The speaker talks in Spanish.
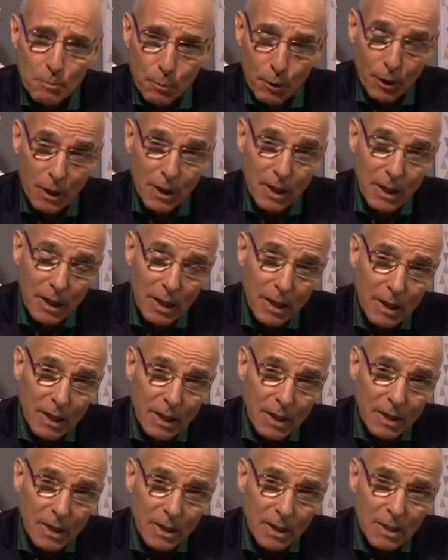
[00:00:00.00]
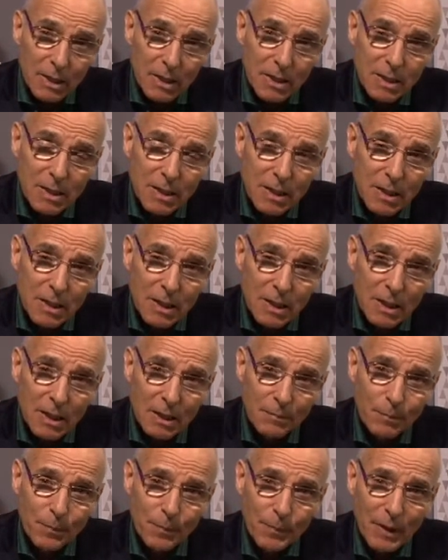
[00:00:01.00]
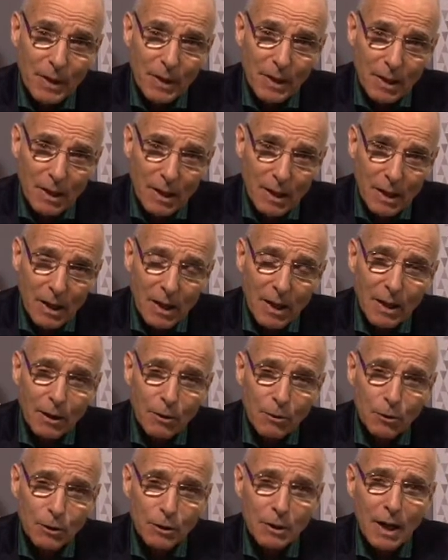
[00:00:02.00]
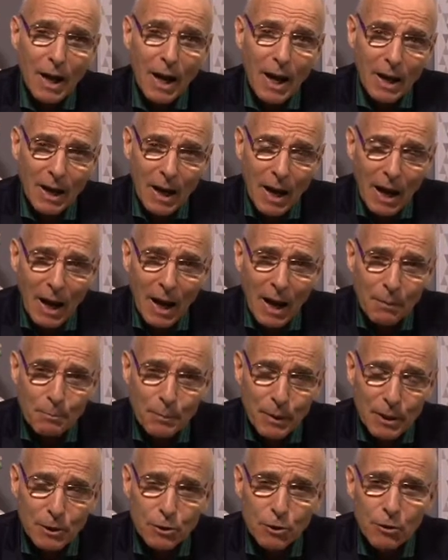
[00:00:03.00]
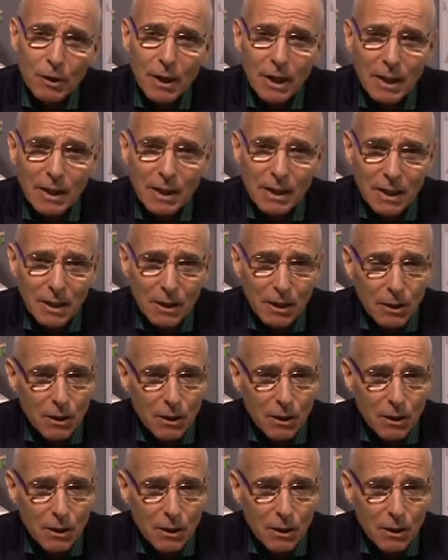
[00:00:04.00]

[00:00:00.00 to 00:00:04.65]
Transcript: porque si el encontrar a la persona eh,